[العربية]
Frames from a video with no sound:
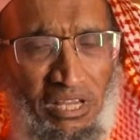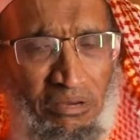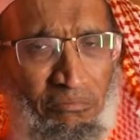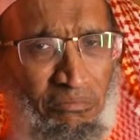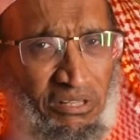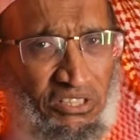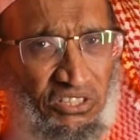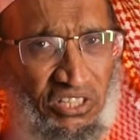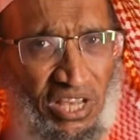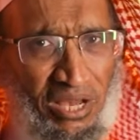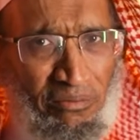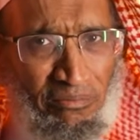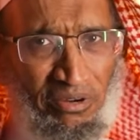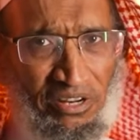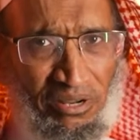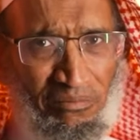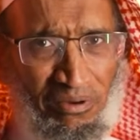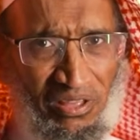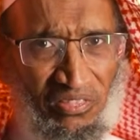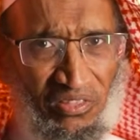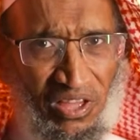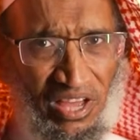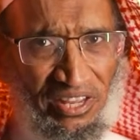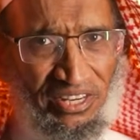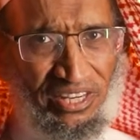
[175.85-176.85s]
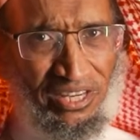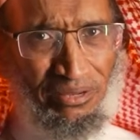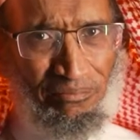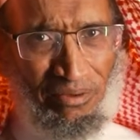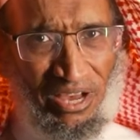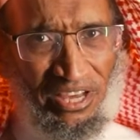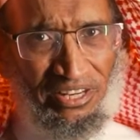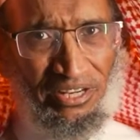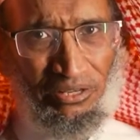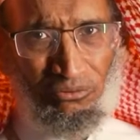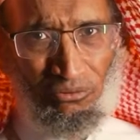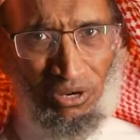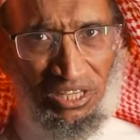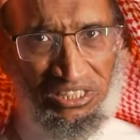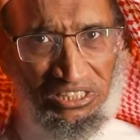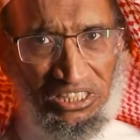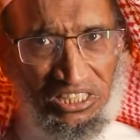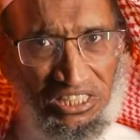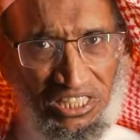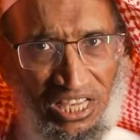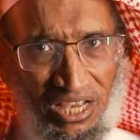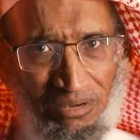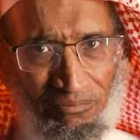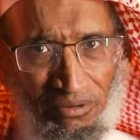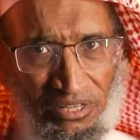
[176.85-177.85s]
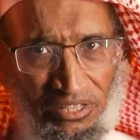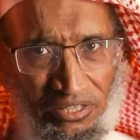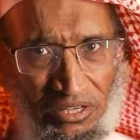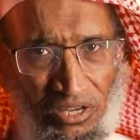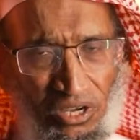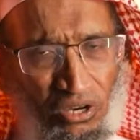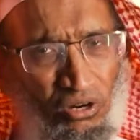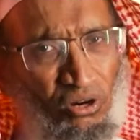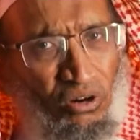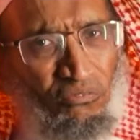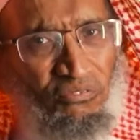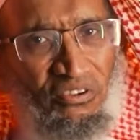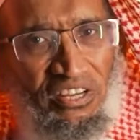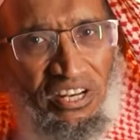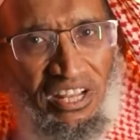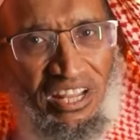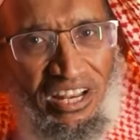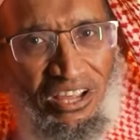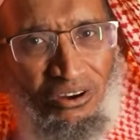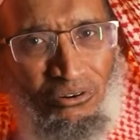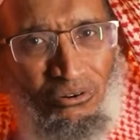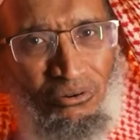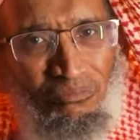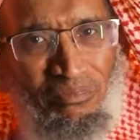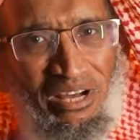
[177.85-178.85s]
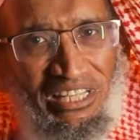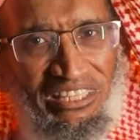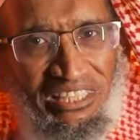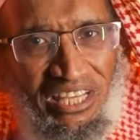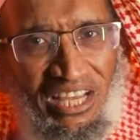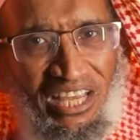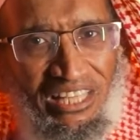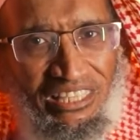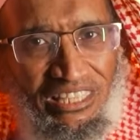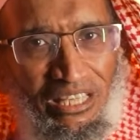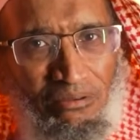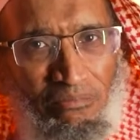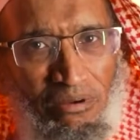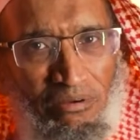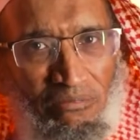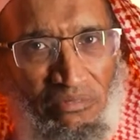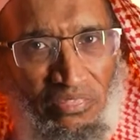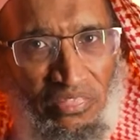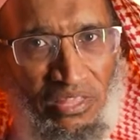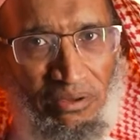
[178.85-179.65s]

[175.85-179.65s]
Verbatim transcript: من صام رمضان إيمانا واحتسابا غفر له ما تقدم من